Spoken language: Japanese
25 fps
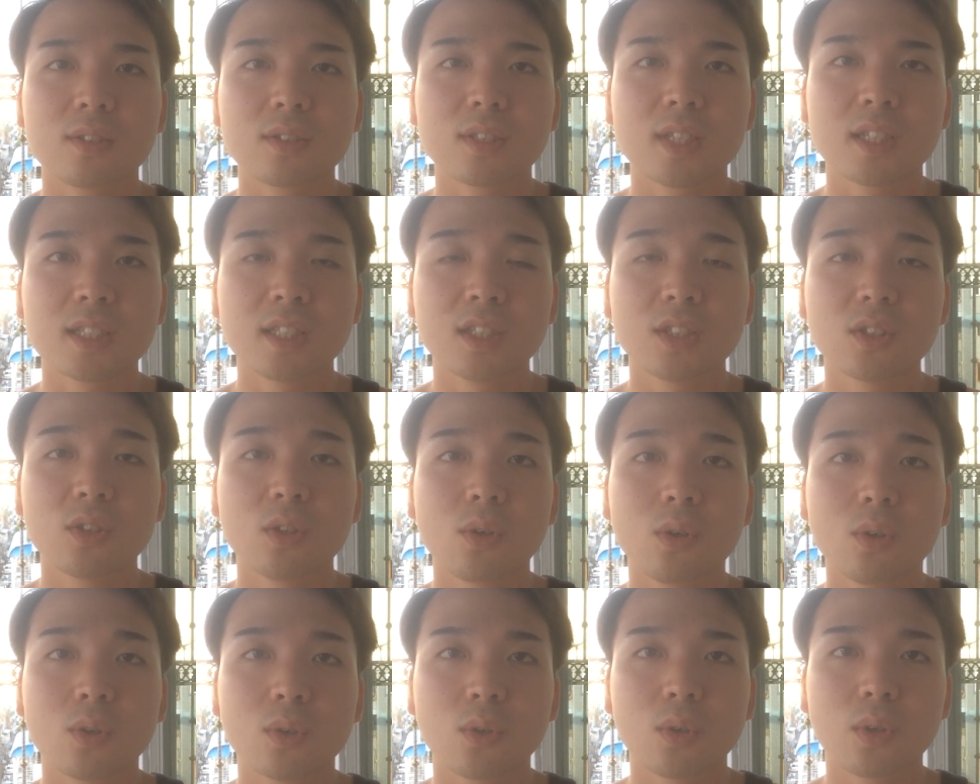最新情
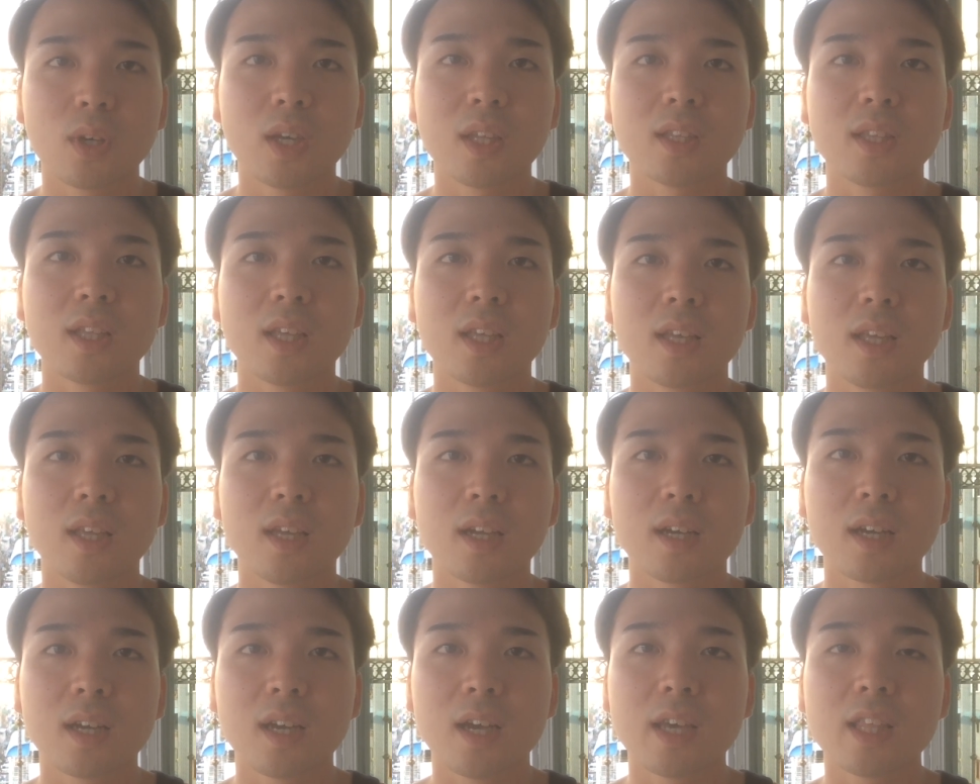報を載っけて
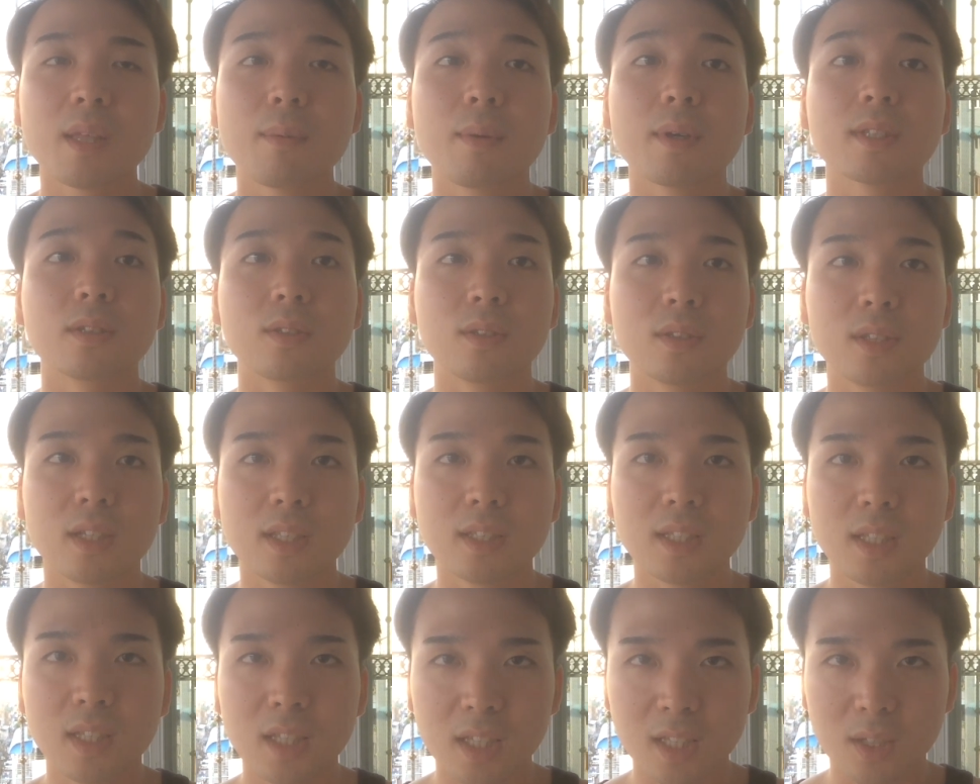書いてますの
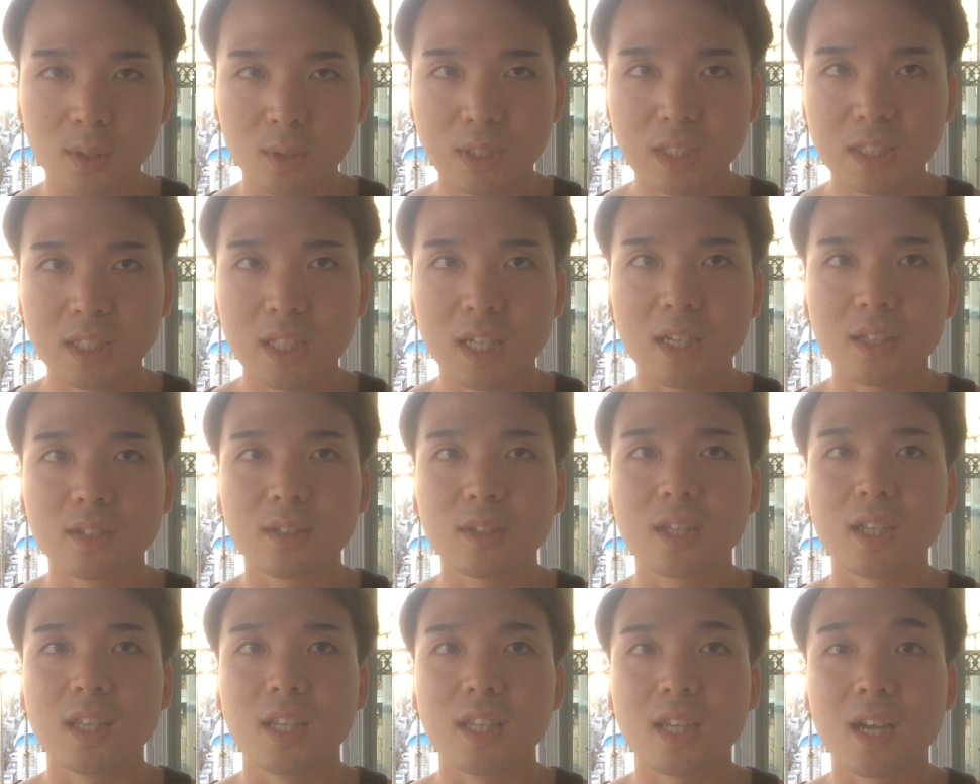で、ぜひお時間の
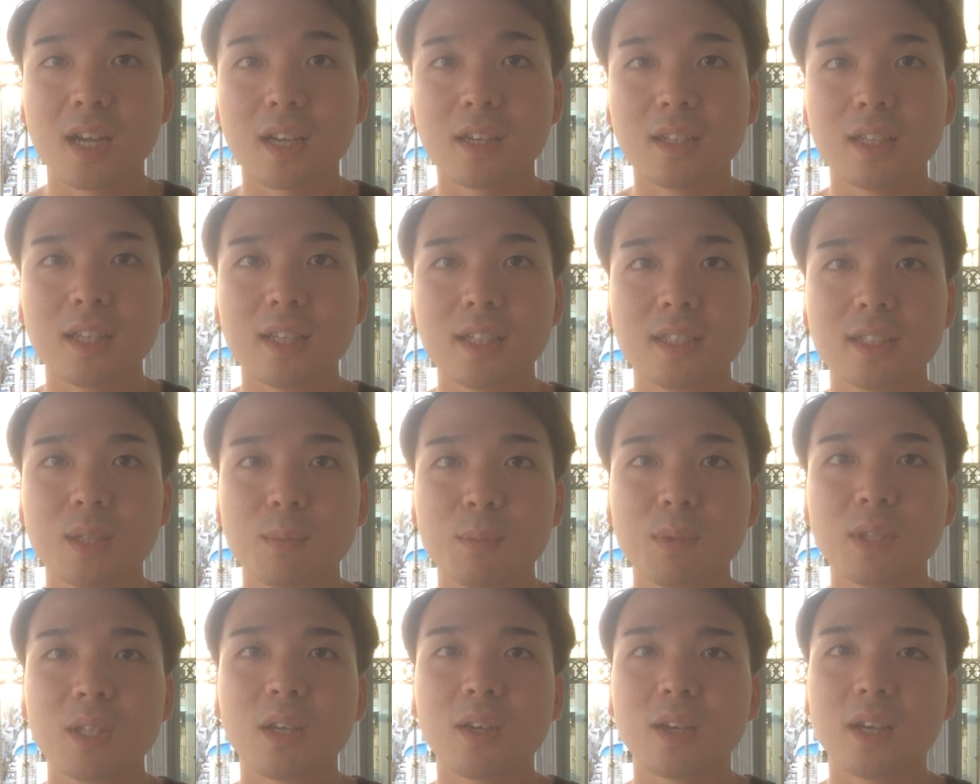時に確認して
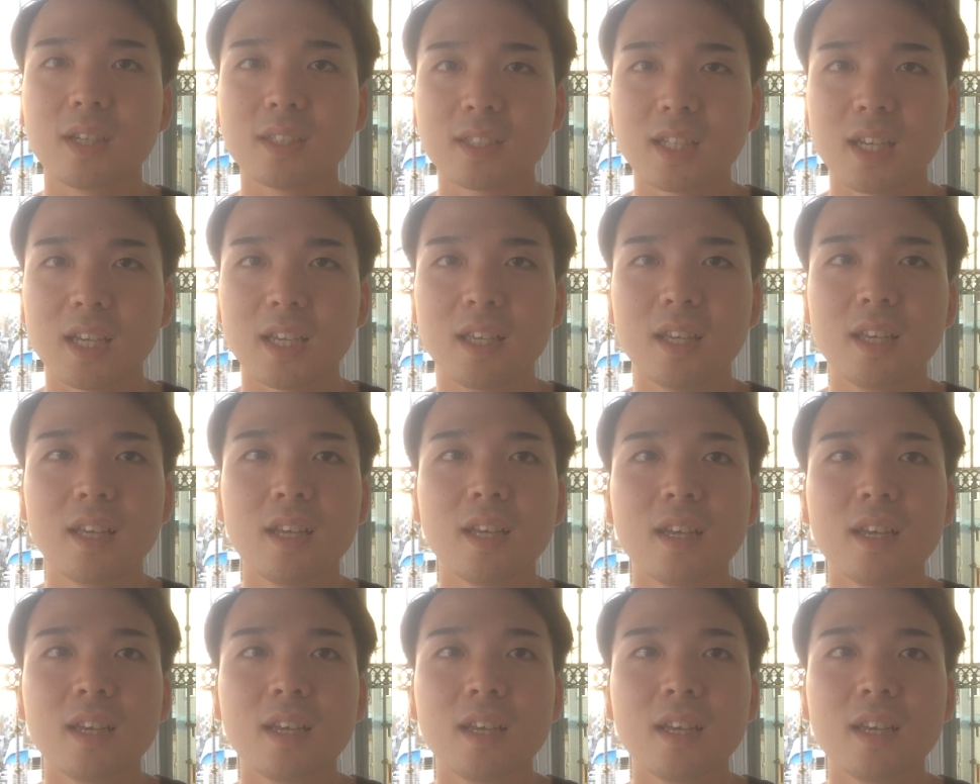みてください。